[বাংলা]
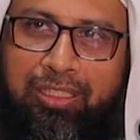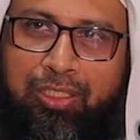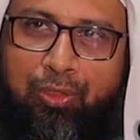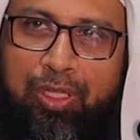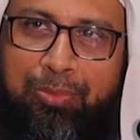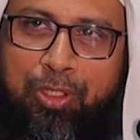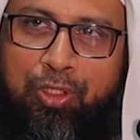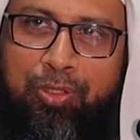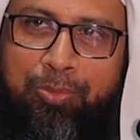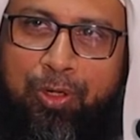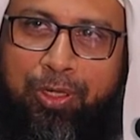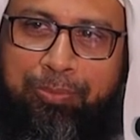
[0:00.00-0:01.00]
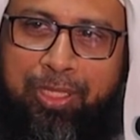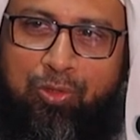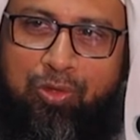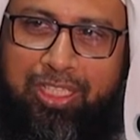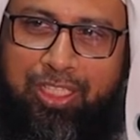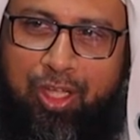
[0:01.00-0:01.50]
কিন্তু আমার সময়
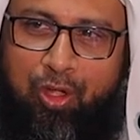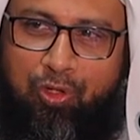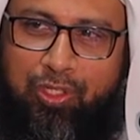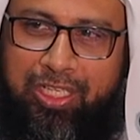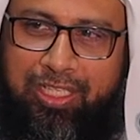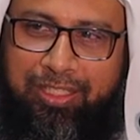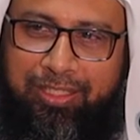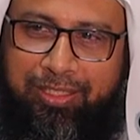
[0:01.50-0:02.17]
মাত্র আধা ঘন্টা